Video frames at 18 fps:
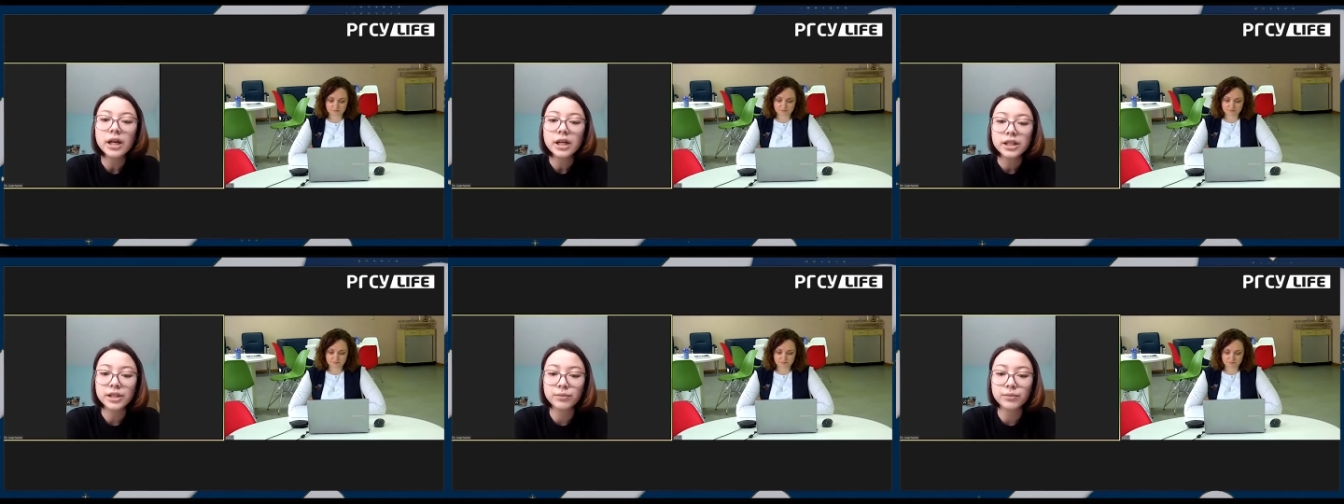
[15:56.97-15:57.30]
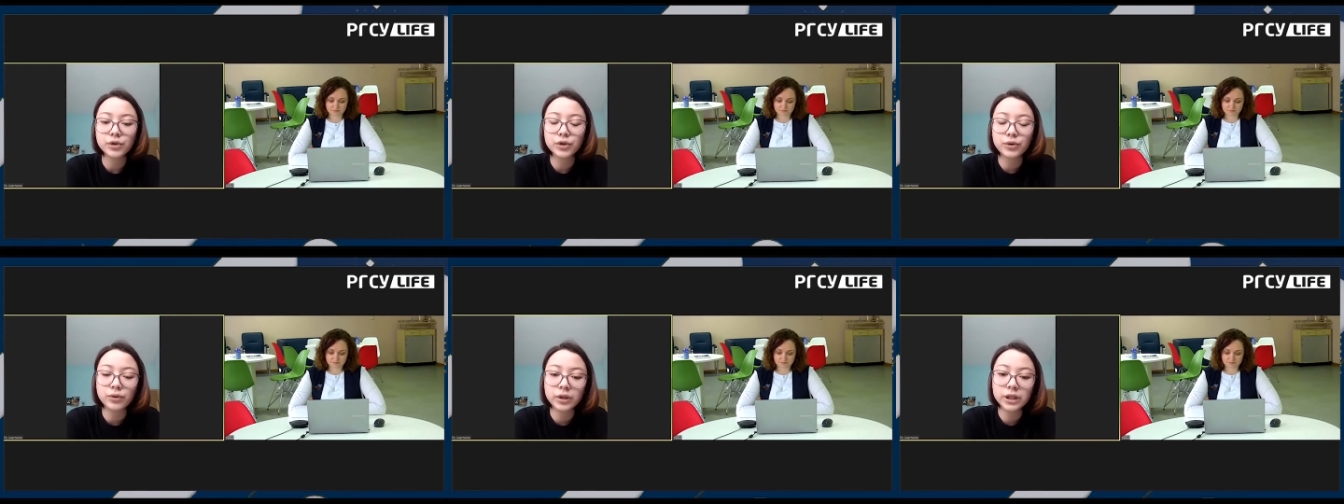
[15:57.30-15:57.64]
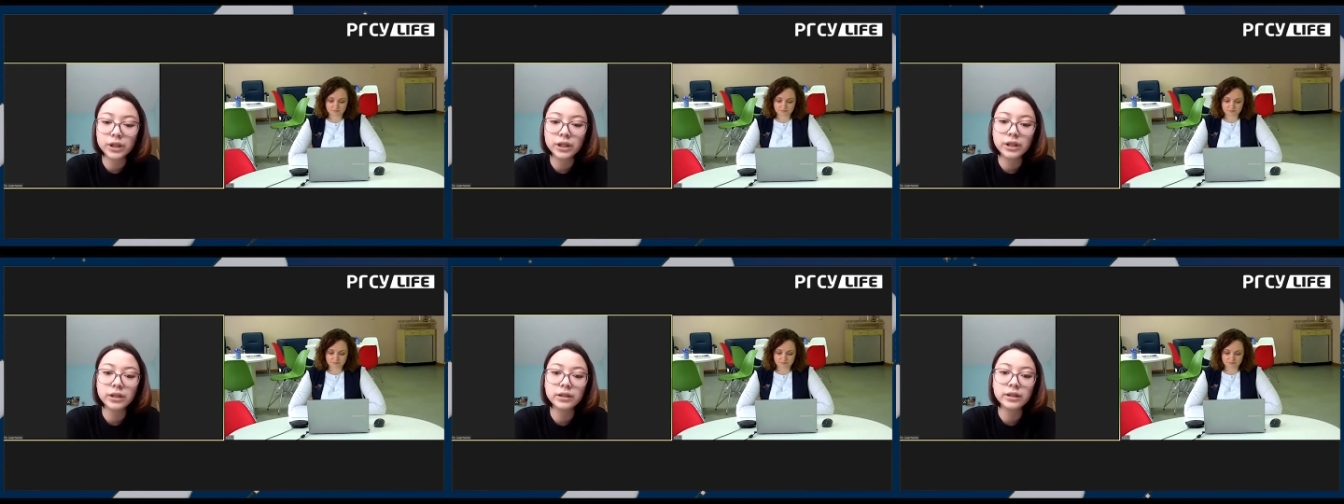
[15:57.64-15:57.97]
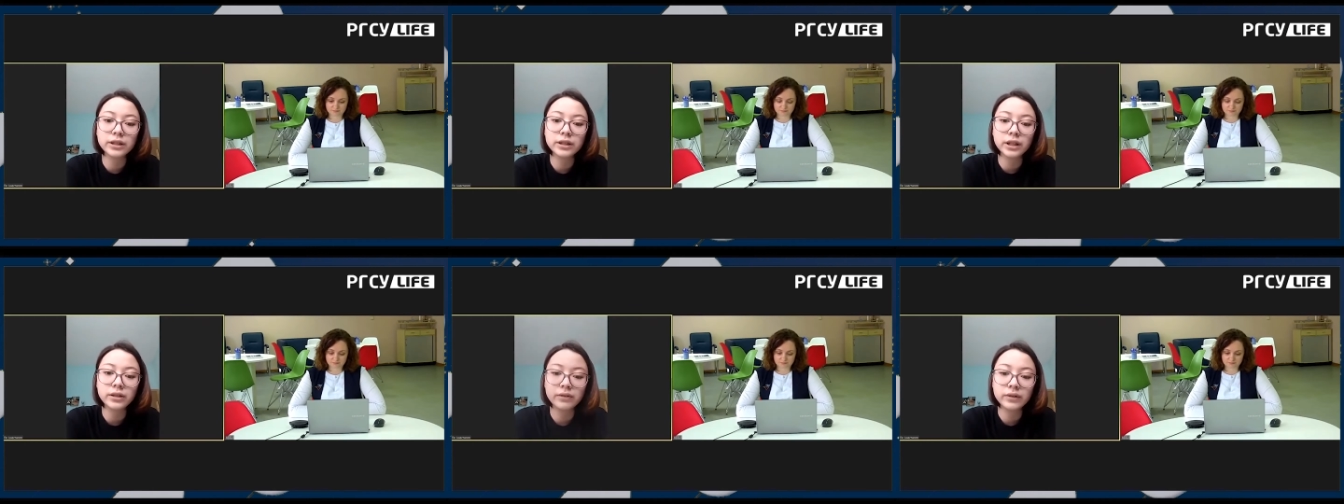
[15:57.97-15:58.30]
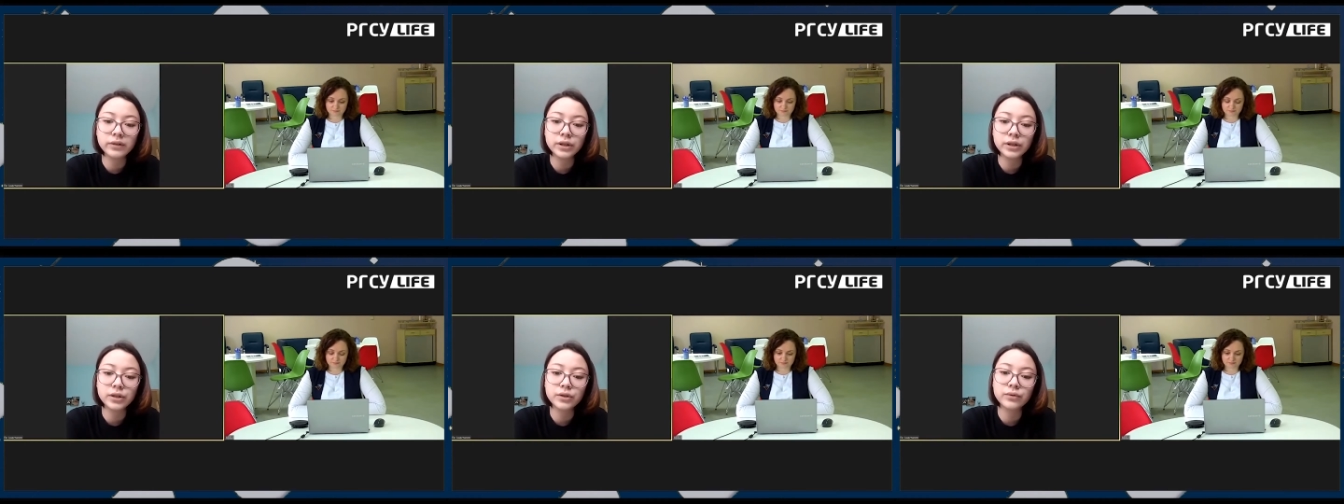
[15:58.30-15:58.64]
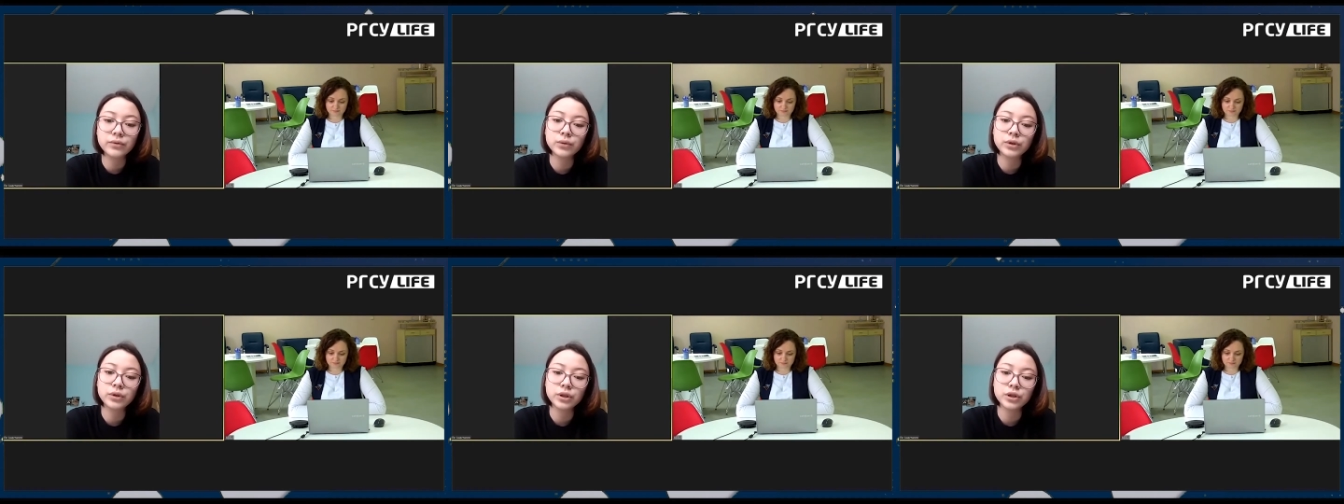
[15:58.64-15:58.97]
тем, что они
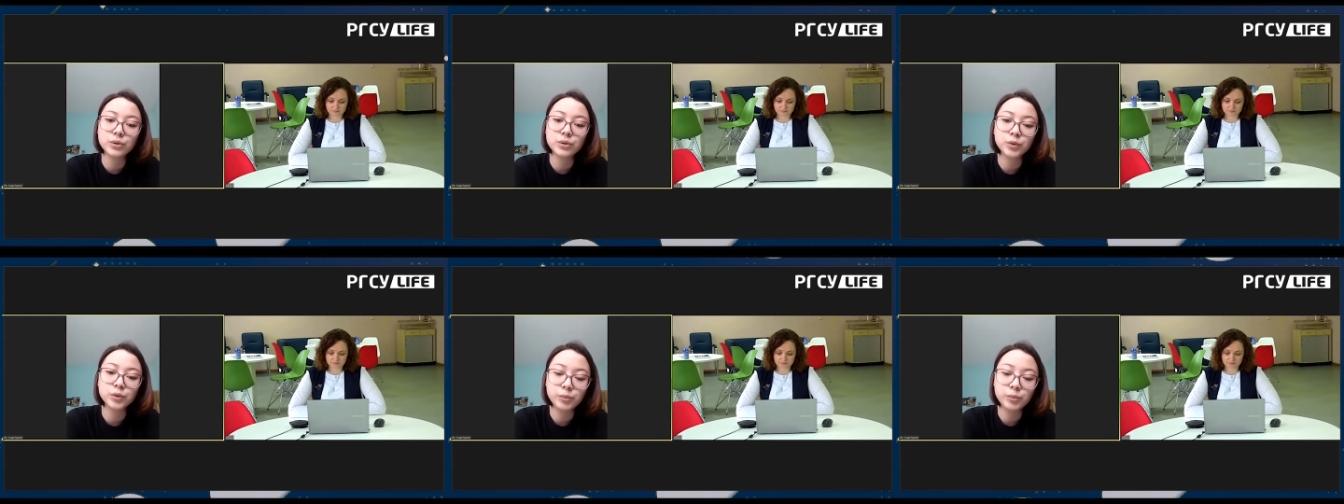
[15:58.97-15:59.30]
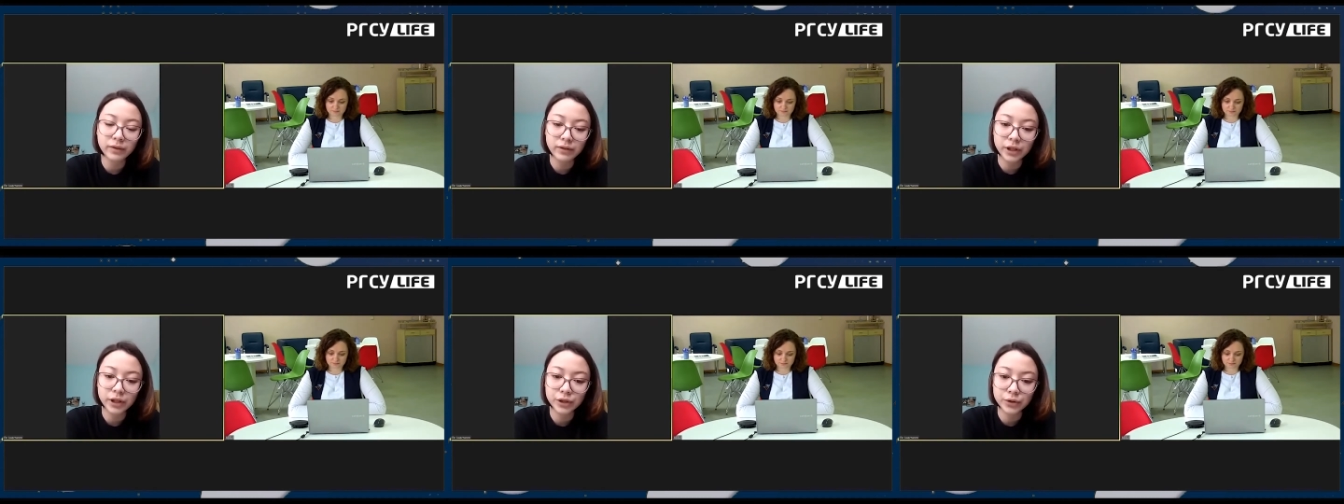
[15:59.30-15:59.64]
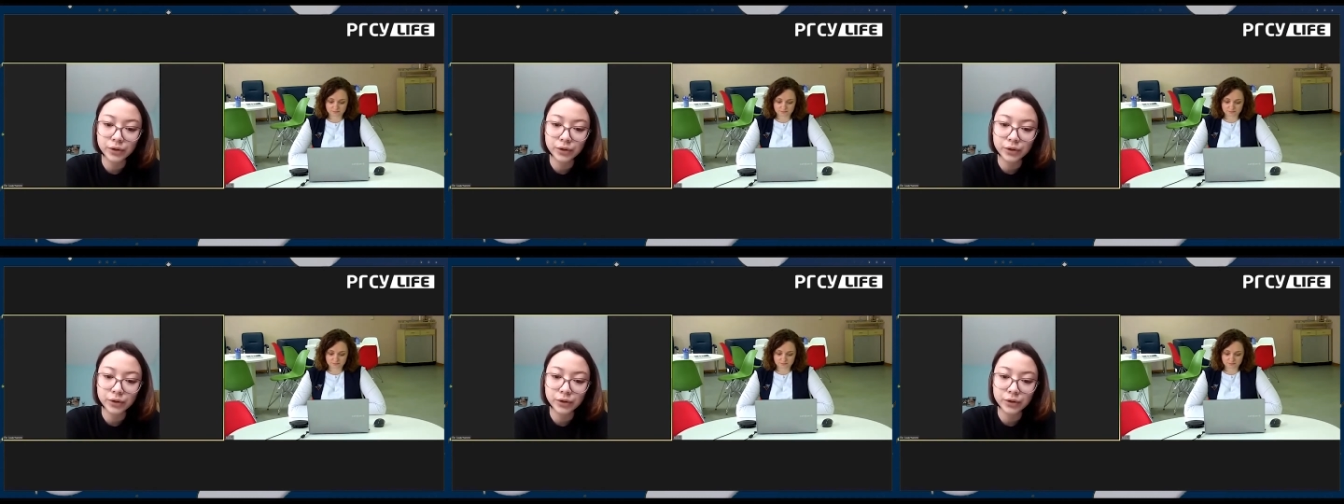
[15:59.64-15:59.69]
соответствуют нашему направлению